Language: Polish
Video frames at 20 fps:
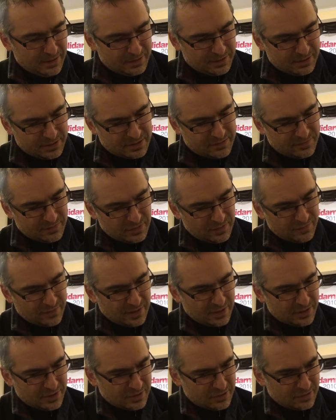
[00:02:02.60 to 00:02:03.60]
też
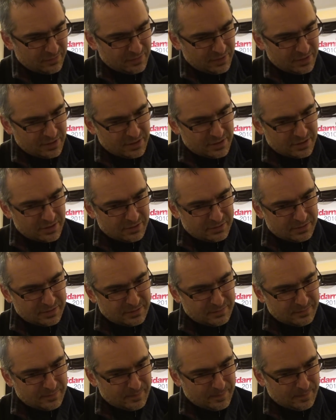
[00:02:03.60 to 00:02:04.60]
wiele się dowiedzieć o
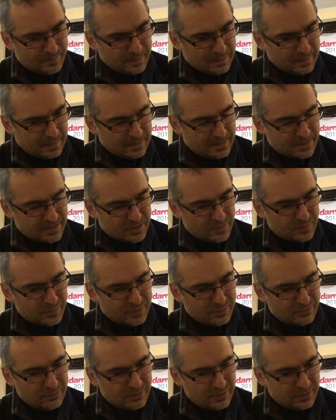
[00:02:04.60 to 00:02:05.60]
tym, co
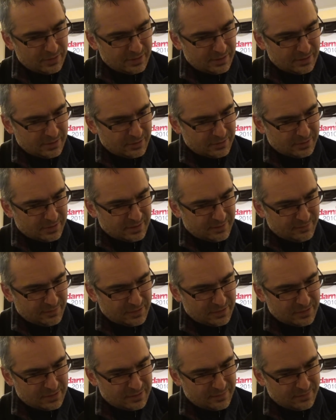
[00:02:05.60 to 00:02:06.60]
było i o tych
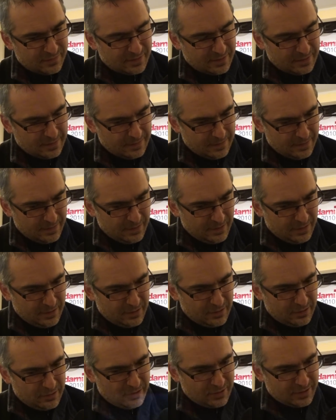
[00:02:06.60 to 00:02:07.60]
właściwie
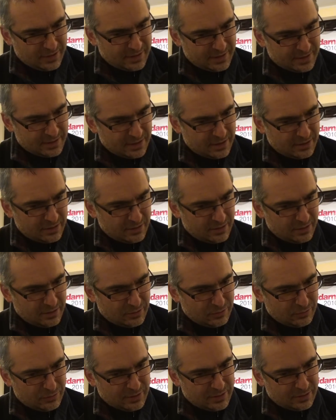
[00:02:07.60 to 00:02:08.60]
okresach,
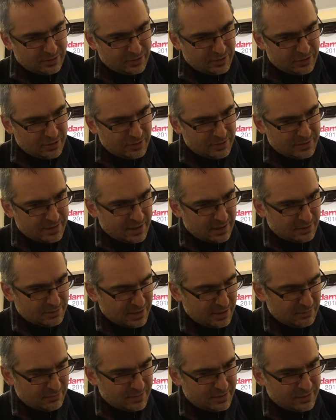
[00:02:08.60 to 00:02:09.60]
które to ksiądz tak
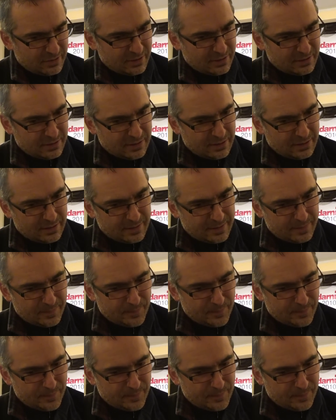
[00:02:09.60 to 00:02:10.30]
często jednak